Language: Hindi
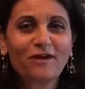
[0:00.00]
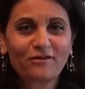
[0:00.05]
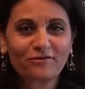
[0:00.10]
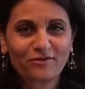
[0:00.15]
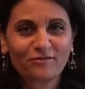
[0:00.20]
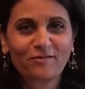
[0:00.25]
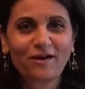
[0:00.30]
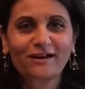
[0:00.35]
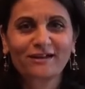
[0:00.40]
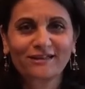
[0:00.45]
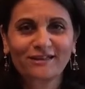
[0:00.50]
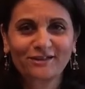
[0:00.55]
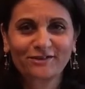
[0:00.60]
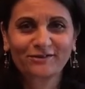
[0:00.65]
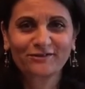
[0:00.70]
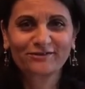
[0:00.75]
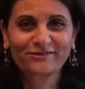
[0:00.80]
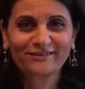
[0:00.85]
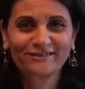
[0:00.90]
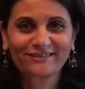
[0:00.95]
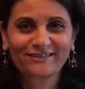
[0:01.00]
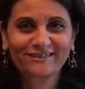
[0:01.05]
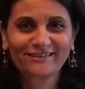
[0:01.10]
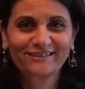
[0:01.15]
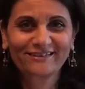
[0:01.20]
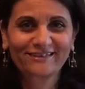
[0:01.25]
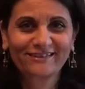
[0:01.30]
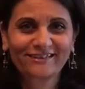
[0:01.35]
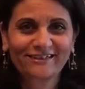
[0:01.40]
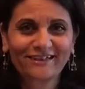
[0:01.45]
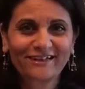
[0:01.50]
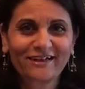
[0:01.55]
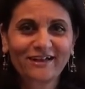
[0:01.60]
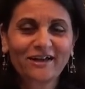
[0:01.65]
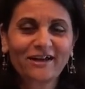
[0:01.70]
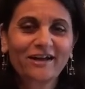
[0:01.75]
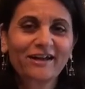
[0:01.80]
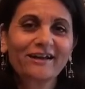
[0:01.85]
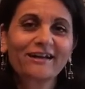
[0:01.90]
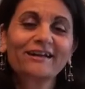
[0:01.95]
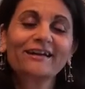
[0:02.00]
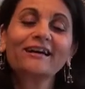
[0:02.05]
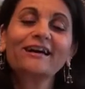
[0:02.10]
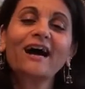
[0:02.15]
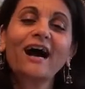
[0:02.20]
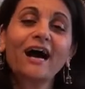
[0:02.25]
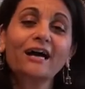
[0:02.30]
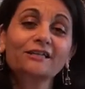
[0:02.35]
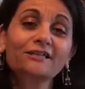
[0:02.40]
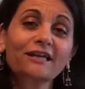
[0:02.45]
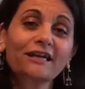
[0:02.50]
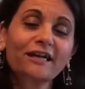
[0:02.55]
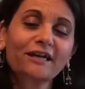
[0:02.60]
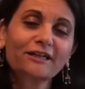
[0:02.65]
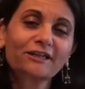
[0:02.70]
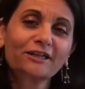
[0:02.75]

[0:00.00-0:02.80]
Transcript: माफ़ी मांगती हूँ आशा